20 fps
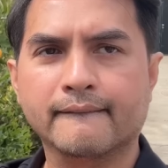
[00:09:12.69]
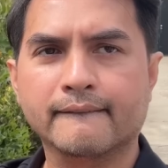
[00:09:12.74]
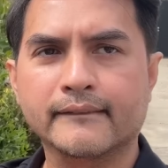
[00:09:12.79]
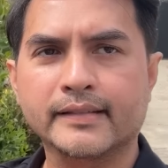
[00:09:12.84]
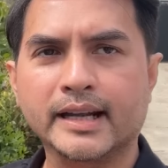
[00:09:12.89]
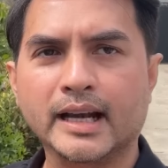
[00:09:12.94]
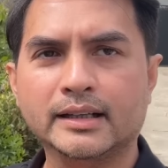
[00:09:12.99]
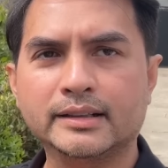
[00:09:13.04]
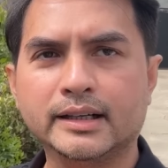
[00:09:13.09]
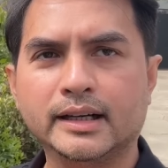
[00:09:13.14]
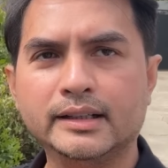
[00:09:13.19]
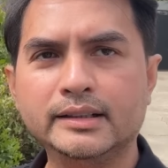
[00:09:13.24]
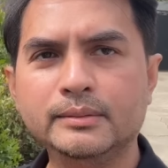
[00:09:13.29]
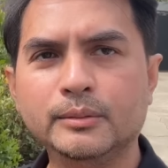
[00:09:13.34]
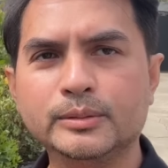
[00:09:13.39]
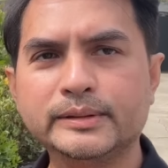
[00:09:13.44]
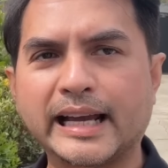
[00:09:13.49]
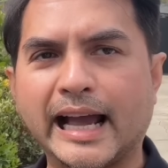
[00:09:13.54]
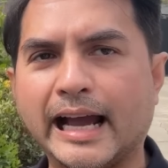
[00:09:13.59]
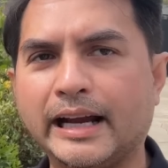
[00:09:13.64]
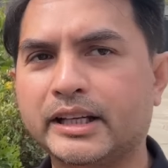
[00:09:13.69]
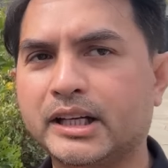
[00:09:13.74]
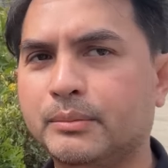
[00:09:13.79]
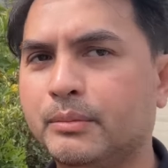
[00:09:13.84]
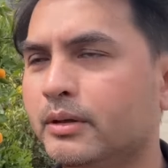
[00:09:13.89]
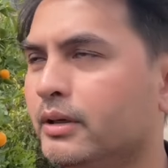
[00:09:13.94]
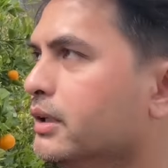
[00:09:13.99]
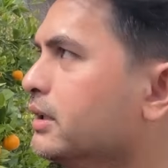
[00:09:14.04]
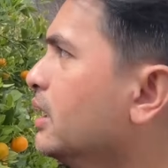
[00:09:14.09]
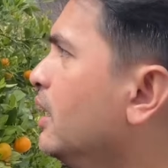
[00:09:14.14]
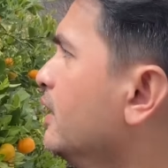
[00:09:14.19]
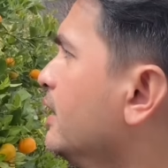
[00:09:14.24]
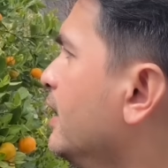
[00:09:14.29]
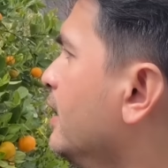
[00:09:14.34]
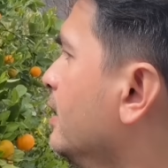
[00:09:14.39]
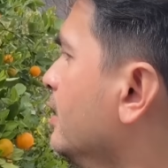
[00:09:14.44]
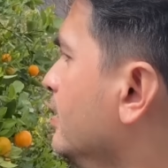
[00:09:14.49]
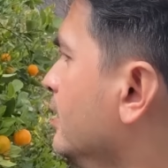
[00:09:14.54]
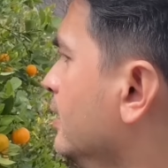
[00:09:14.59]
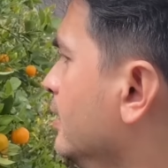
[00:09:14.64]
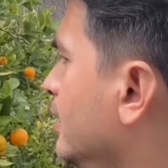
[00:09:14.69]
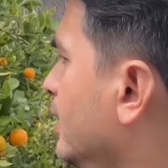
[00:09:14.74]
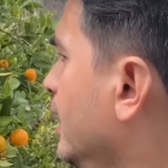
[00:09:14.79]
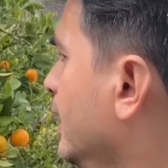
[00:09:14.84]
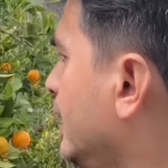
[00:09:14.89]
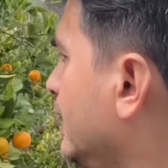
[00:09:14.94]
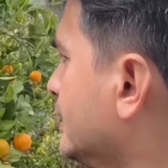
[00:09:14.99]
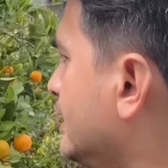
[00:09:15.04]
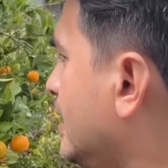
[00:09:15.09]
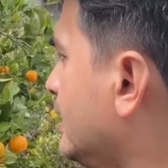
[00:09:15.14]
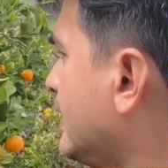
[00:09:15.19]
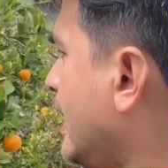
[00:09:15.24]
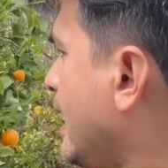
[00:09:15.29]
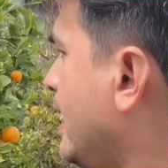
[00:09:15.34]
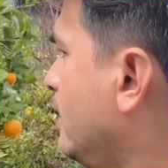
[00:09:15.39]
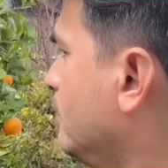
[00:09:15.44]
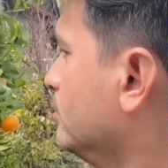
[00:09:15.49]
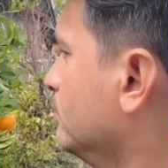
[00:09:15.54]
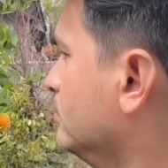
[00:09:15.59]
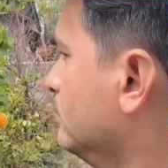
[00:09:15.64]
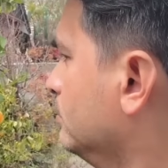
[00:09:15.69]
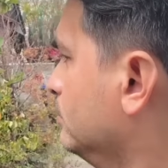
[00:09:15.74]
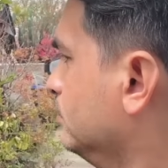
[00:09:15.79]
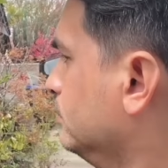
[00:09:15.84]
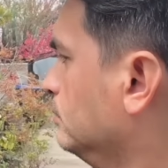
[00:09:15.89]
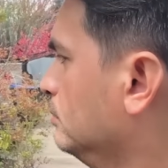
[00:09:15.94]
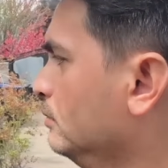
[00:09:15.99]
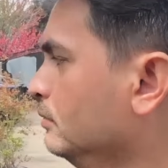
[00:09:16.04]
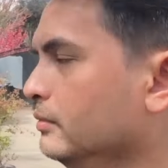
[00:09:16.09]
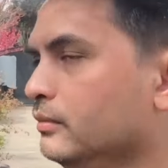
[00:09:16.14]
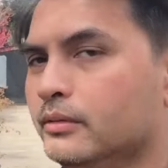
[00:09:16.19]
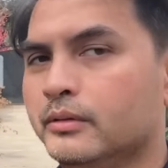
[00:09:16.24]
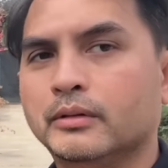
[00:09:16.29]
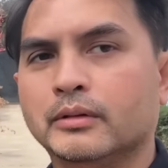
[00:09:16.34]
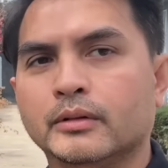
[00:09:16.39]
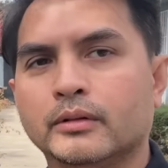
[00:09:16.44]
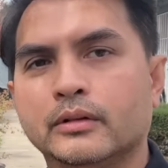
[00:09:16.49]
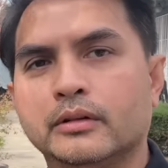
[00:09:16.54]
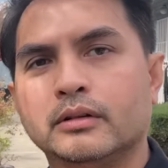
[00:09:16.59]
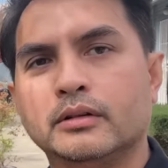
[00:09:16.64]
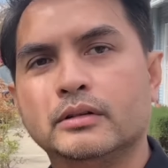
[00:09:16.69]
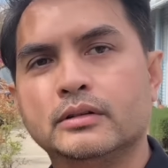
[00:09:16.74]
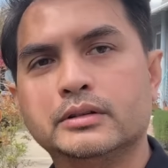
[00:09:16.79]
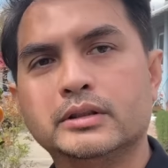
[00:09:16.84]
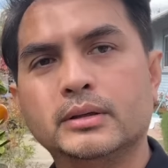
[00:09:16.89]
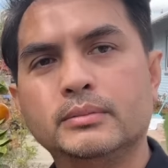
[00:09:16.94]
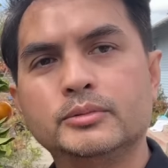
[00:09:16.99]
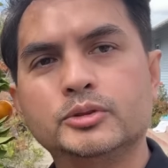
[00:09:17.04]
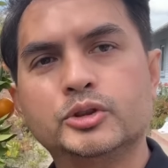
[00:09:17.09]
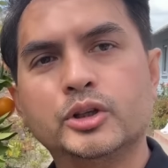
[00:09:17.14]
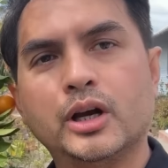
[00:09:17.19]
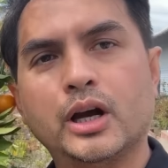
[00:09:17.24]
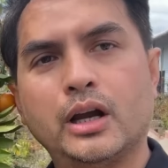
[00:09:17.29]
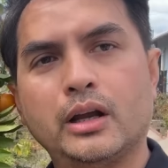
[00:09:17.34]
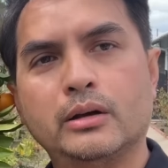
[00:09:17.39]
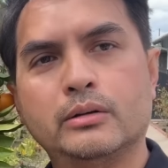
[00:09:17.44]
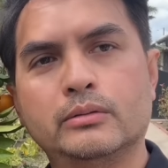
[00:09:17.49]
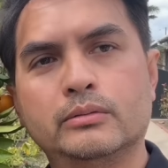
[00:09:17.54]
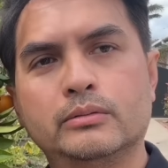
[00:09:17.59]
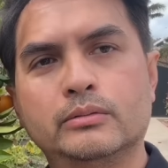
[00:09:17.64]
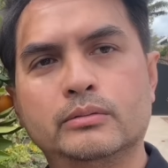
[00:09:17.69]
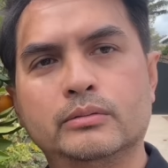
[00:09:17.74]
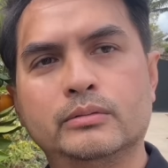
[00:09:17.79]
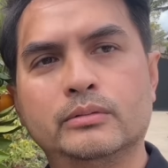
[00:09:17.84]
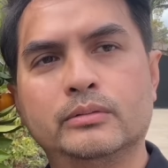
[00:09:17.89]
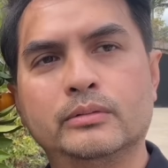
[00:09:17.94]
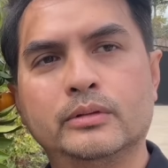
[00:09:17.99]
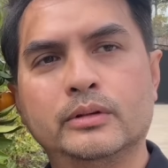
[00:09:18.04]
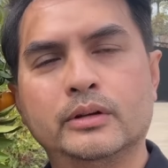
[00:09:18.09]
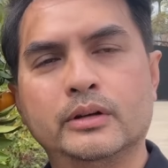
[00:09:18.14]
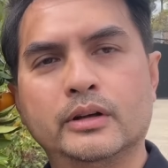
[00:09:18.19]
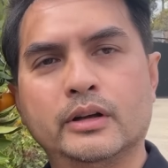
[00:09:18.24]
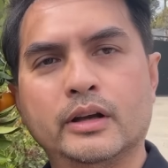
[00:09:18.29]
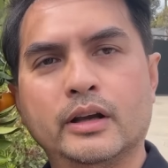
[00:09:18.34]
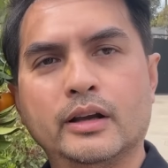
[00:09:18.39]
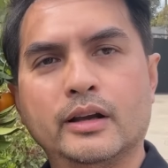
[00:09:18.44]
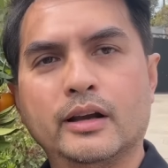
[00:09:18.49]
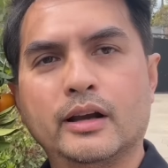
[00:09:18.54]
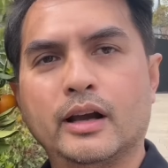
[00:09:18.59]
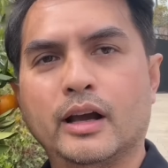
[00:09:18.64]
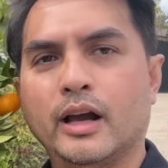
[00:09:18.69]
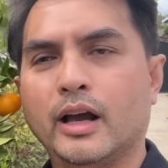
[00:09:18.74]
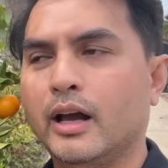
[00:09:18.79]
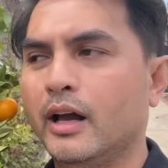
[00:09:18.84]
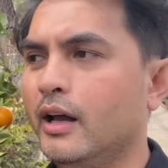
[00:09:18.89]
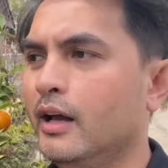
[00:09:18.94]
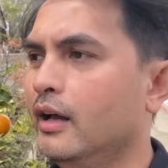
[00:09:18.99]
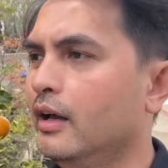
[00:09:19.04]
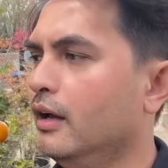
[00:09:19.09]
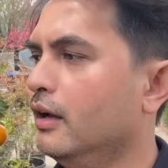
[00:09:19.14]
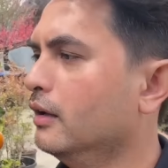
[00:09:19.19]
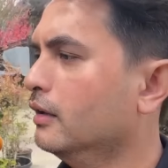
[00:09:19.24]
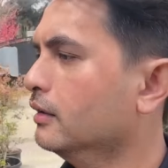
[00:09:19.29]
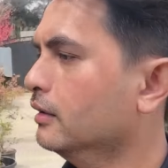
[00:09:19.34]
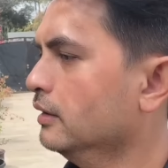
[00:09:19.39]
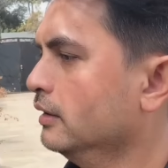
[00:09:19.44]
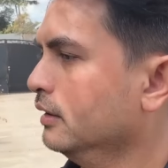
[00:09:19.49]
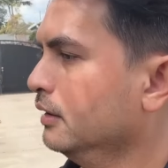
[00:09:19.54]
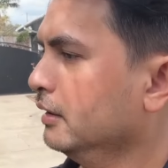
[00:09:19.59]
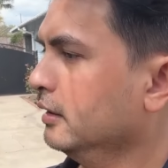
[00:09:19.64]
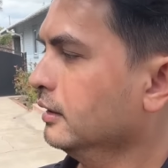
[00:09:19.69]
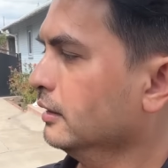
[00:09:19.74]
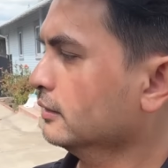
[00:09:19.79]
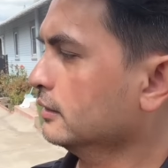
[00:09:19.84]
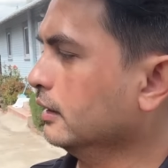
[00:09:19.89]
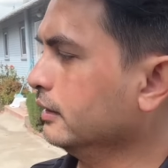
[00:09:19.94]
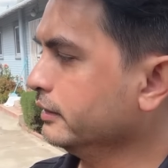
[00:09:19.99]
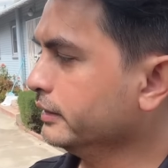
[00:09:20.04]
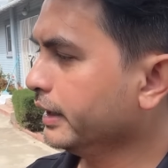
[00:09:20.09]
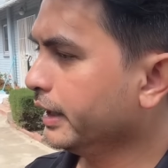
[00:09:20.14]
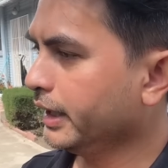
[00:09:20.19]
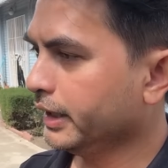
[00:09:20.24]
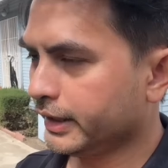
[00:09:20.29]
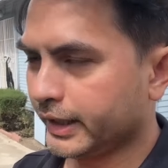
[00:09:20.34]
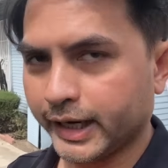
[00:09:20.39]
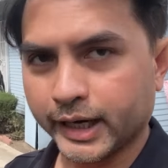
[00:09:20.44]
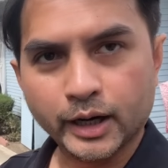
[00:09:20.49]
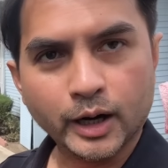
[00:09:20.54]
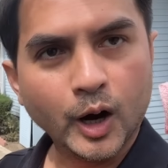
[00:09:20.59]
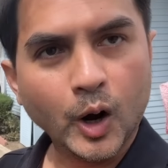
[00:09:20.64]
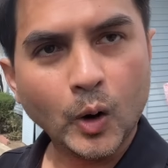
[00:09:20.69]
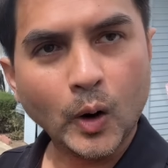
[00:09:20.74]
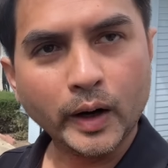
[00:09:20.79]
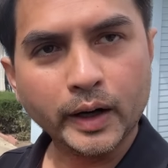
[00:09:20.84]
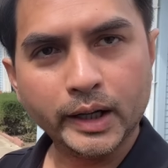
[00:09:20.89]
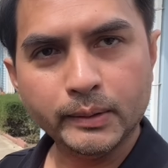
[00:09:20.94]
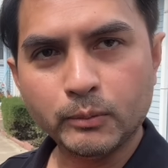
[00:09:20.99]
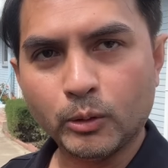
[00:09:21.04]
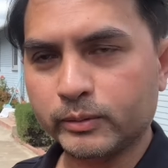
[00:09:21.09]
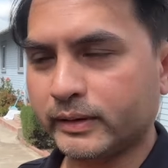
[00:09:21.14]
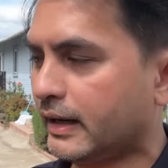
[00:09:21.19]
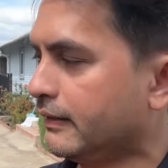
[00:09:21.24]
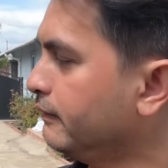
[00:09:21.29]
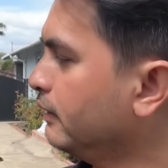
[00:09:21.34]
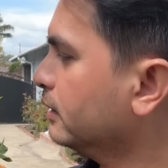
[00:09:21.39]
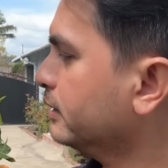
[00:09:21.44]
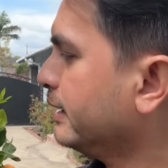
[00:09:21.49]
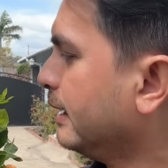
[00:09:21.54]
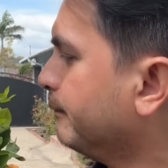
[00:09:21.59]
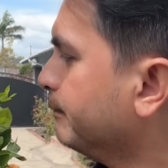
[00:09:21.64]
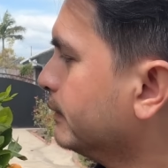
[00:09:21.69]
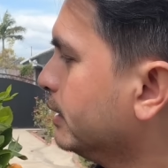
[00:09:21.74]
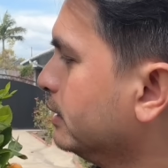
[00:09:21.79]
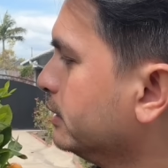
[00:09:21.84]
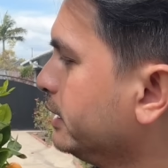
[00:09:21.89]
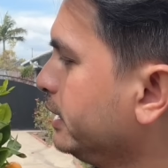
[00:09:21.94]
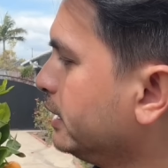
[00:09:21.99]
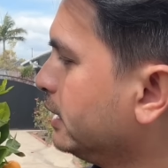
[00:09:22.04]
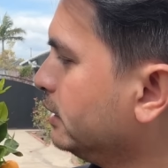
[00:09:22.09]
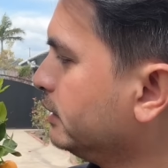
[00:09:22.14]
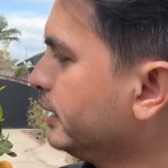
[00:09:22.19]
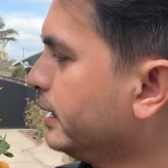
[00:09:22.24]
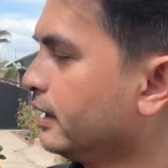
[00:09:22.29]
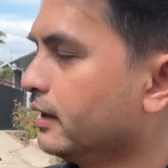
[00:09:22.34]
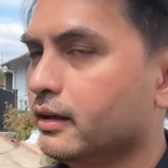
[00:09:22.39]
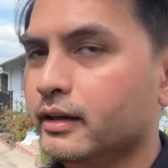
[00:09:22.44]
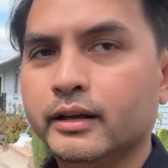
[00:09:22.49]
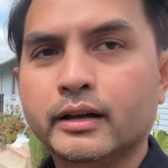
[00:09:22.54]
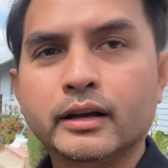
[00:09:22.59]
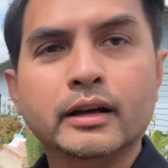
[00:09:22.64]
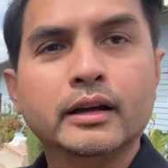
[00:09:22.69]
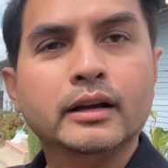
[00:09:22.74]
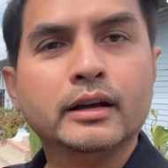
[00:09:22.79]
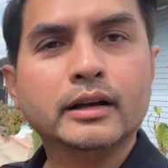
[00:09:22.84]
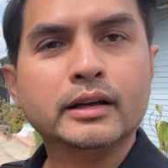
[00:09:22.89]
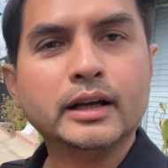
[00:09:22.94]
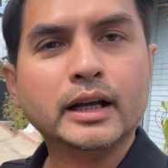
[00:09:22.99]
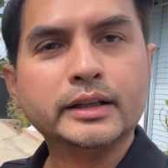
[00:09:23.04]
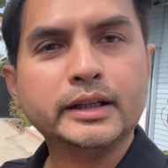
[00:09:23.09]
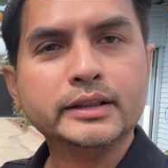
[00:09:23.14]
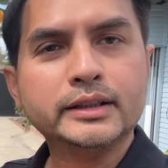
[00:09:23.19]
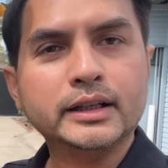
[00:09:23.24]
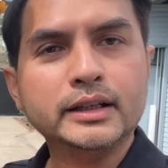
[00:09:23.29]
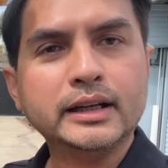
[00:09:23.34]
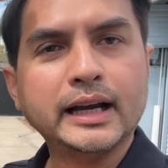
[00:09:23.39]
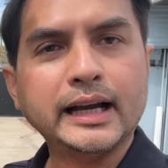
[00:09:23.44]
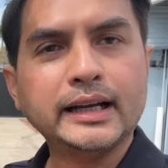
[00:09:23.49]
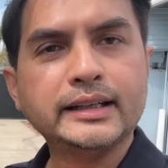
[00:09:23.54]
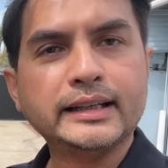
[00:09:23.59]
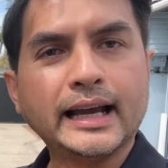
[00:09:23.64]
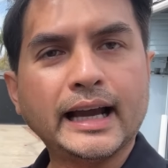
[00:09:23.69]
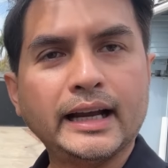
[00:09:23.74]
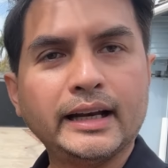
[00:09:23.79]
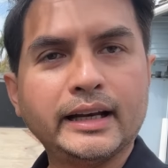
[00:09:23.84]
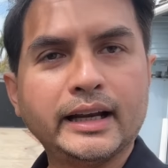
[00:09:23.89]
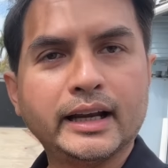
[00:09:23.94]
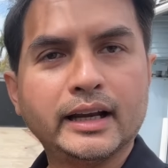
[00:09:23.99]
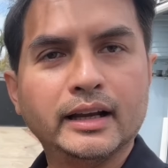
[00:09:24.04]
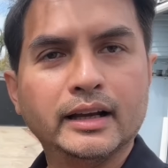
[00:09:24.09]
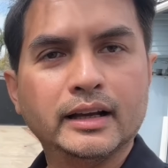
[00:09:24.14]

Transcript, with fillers: Giờ thử một trái cho mọi người coi nè, hai cái tắc đã không? Xùm xê không? À, tự nhiên nha, organic một trăm phần trăm tự nhiên hết nha. Giờ Tiến thử hai trái nha.